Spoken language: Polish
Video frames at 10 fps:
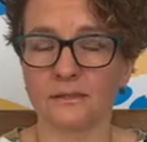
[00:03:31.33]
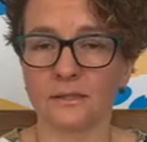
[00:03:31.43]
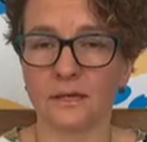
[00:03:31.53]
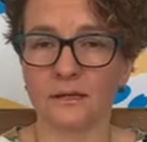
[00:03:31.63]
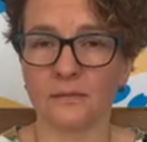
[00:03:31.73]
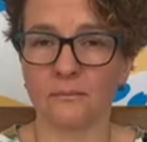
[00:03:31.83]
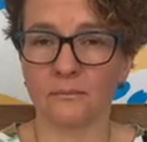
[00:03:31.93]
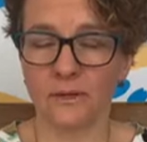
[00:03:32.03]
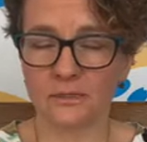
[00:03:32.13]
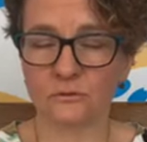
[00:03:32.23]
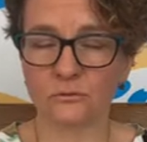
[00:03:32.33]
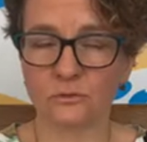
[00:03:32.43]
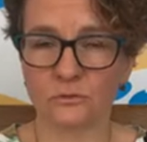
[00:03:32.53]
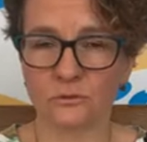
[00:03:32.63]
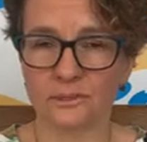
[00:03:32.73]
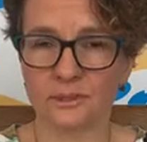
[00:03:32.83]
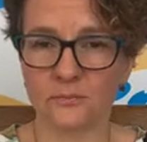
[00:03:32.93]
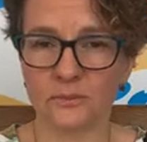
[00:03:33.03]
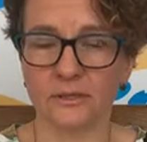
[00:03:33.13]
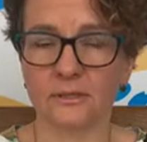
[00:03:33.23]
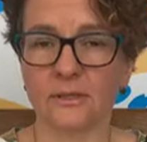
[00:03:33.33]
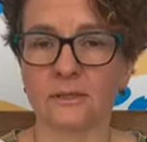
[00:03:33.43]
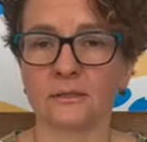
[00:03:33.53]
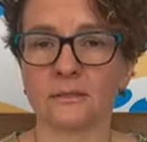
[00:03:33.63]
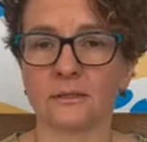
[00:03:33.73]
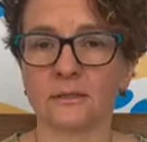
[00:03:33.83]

za bardzo dużą dyscyplinę